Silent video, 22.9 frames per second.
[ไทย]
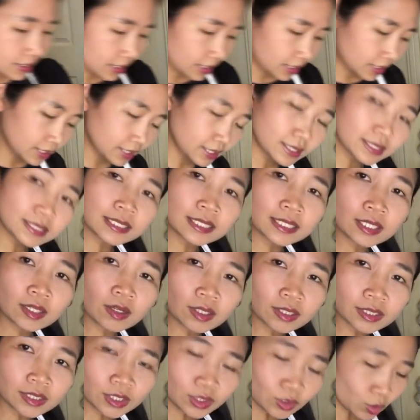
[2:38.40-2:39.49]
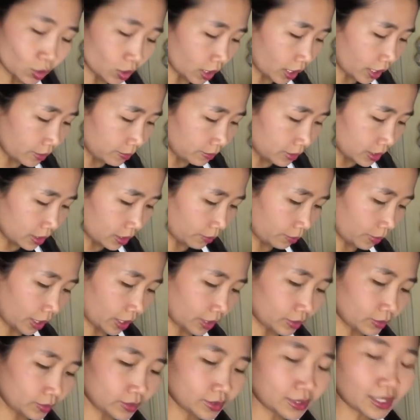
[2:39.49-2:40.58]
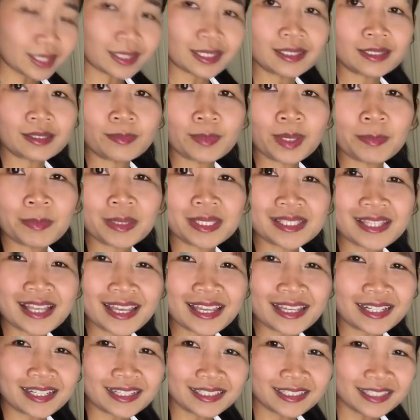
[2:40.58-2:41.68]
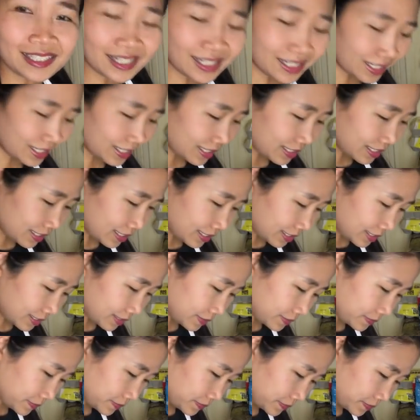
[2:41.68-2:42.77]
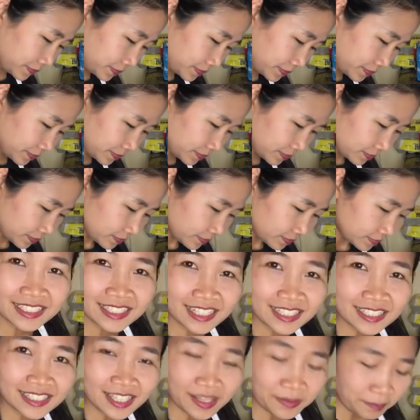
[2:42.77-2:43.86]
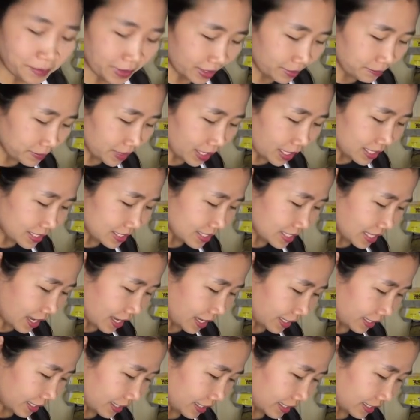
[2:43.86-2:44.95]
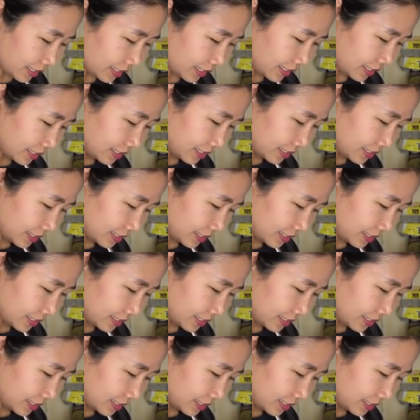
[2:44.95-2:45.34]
ซิงซิงก็จะอยู่ใกล้มือแมนจากนั้นแมนมาใส่เกลือค่ะเกลือเสร็จเป็นน้ำตาลทรายค่ะ